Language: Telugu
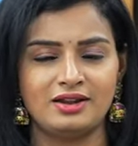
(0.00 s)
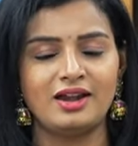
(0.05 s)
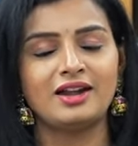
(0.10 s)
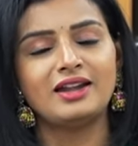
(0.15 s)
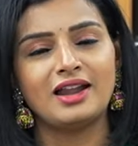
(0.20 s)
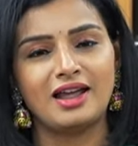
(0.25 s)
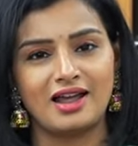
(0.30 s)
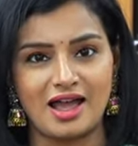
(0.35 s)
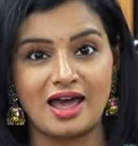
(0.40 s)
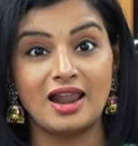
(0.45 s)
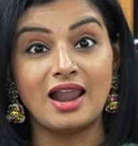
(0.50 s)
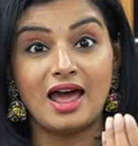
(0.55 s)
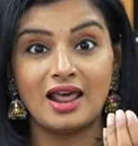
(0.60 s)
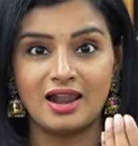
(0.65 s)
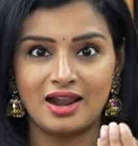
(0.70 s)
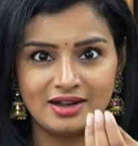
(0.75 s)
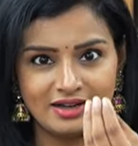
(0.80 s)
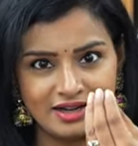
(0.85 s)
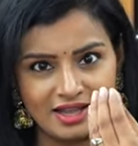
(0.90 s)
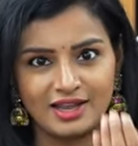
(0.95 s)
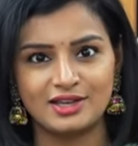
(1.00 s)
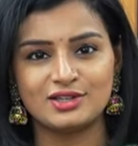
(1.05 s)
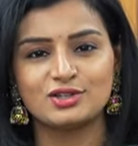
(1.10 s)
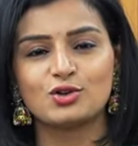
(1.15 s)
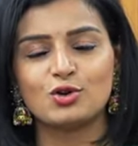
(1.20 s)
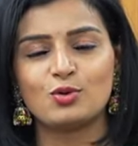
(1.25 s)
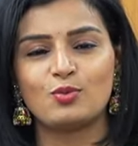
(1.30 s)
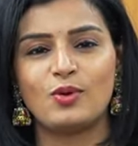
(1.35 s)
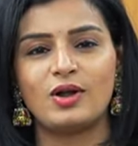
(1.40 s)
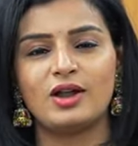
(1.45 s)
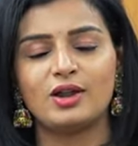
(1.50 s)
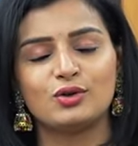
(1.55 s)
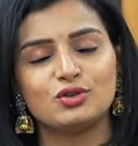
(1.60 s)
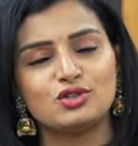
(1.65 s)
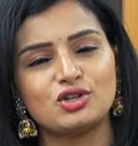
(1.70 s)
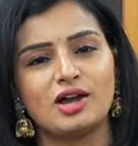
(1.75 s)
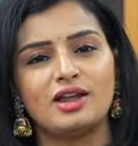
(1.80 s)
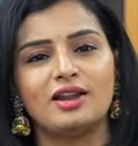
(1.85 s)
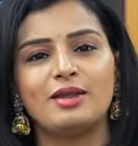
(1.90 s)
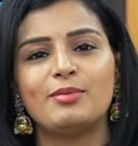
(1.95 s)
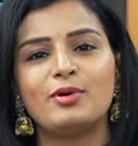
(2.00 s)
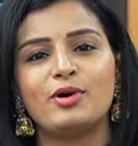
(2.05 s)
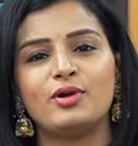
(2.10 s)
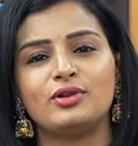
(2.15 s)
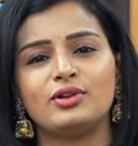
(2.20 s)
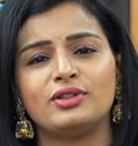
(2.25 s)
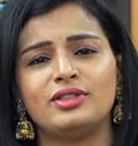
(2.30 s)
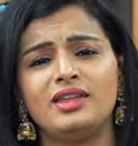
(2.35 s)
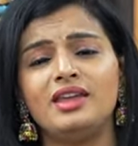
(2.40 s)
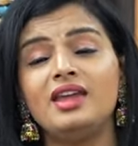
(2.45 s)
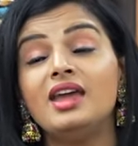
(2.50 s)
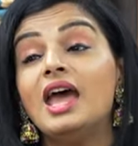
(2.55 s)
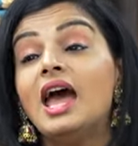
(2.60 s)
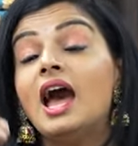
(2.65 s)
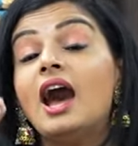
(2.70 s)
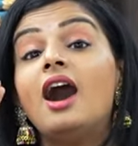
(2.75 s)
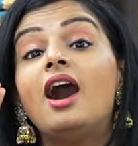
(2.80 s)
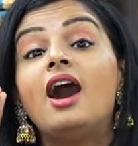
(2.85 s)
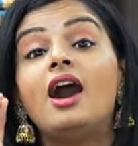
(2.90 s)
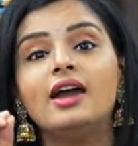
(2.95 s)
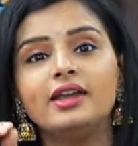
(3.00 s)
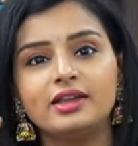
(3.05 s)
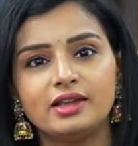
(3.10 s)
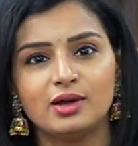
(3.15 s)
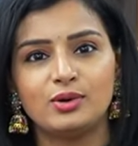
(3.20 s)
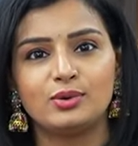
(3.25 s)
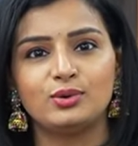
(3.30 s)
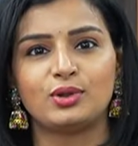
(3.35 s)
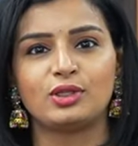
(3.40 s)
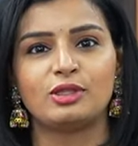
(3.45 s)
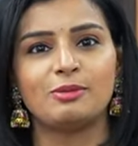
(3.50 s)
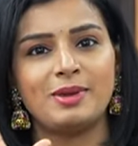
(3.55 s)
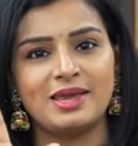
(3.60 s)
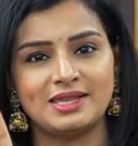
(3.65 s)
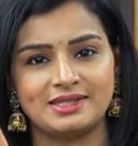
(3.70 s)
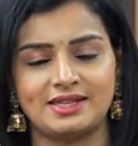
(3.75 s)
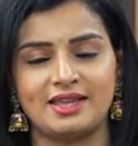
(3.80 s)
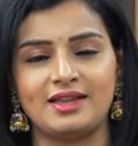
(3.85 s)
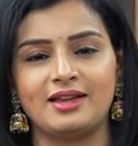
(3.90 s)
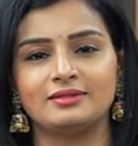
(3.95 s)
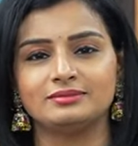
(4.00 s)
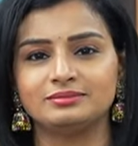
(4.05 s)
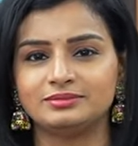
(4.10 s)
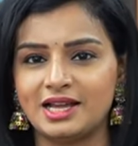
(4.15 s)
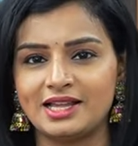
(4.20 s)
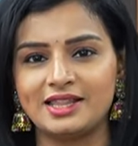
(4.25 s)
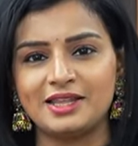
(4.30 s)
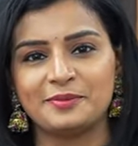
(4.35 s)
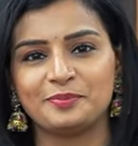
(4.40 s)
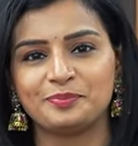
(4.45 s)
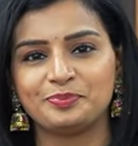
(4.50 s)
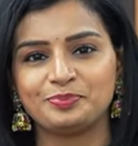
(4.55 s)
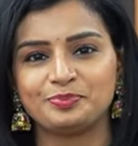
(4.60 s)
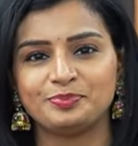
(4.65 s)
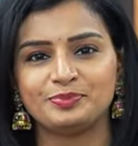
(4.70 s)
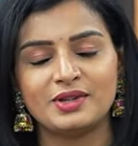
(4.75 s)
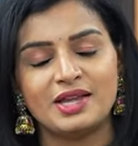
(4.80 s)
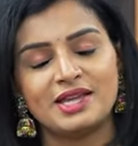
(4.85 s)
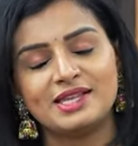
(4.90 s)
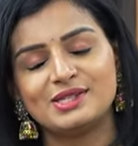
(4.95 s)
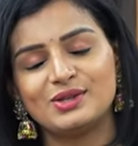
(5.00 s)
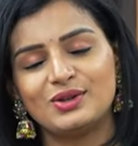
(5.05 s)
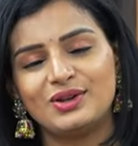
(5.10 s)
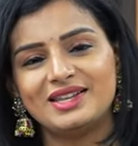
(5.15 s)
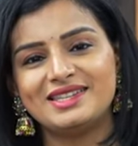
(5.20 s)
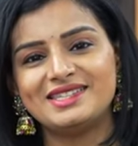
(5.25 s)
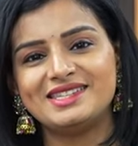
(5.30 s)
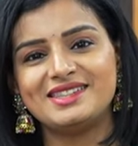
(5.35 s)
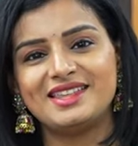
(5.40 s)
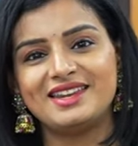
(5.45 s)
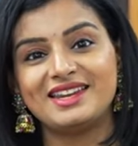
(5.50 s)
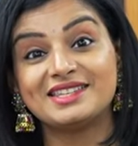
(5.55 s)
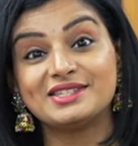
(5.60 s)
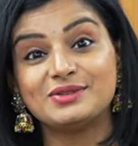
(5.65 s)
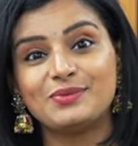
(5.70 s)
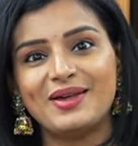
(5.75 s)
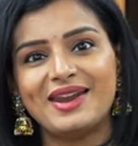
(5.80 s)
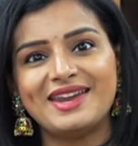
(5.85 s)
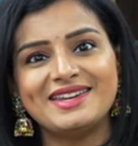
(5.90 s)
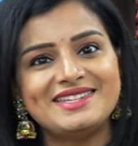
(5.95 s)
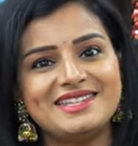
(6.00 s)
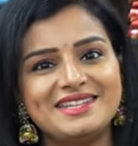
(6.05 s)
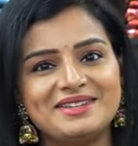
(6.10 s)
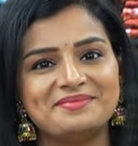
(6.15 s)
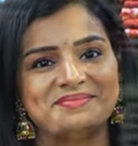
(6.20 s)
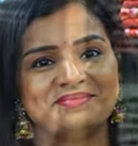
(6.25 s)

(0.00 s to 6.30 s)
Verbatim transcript: అట్లా అలాంటి ఏజ్ గ్రూప్ వాళ్ళకు చాలా బాగుంటుంది హాయిగా ఉంటుంది బేసిక్గా అది సో లెట్స్ సీ ద నెక్స్ట్ వెరైటీ